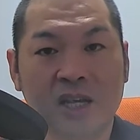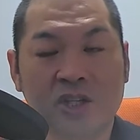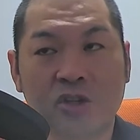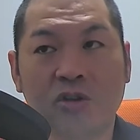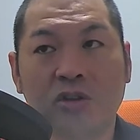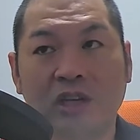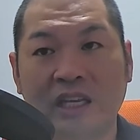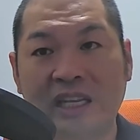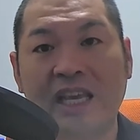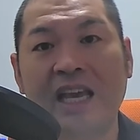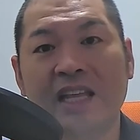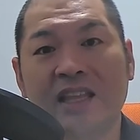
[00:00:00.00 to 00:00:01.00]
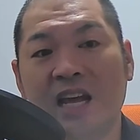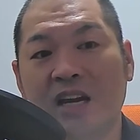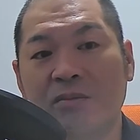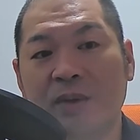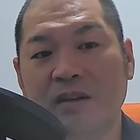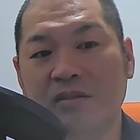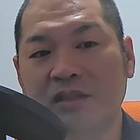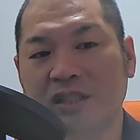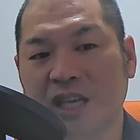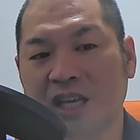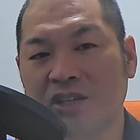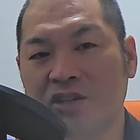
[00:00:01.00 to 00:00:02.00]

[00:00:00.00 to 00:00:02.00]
その時になるべく積